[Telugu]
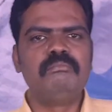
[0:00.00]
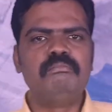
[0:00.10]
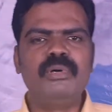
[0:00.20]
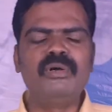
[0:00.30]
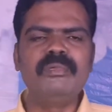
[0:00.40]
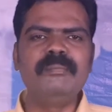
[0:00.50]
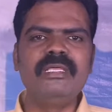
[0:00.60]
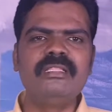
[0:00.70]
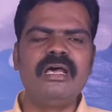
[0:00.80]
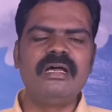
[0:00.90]
భూమి
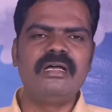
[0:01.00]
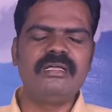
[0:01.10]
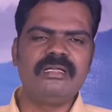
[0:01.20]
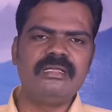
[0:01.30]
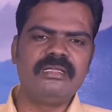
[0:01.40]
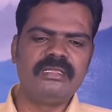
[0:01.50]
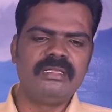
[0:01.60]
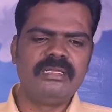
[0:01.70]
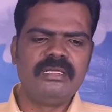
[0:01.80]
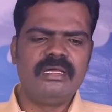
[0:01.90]
మీద
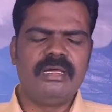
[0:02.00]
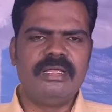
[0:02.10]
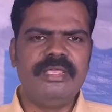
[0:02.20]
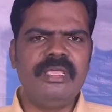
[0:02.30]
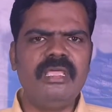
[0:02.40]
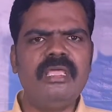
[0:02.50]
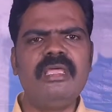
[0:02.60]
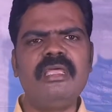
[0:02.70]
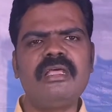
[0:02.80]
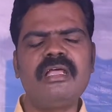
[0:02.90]

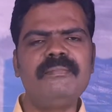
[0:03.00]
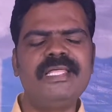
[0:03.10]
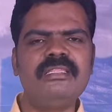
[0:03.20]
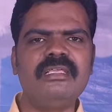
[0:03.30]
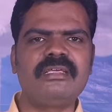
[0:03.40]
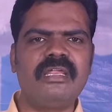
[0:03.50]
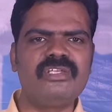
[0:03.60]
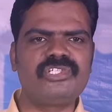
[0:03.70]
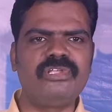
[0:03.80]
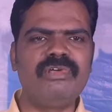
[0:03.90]
అనేక మంది
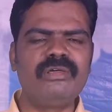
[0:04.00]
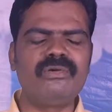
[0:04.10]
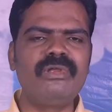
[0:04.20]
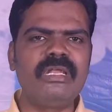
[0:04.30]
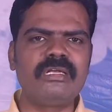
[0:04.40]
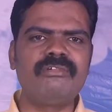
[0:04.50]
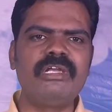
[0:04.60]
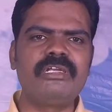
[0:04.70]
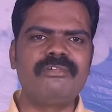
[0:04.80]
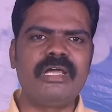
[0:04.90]
క్రైస్తవులకు
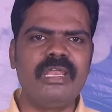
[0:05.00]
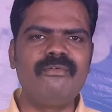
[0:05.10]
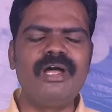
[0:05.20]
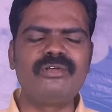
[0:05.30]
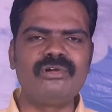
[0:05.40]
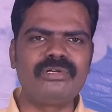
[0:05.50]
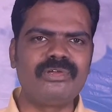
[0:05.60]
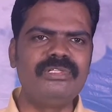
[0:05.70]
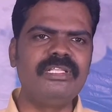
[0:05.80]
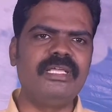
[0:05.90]
ఉన్నటువంటి ఒక అలవాటు ఒకటి
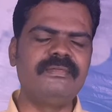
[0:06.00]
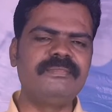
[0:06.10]
ఉంది